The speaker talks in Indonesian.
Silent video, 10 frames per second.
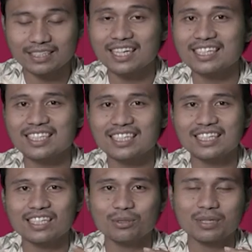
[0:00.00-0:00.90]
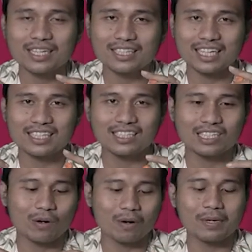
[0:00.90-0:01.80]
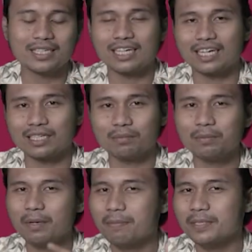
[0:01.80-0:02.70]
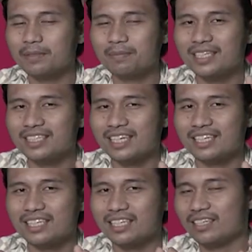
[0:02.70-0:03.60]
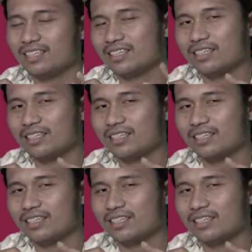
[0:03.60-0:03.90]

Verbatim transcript: Nextren, jadi itulah tadi jawaban dari beberapa teman kita di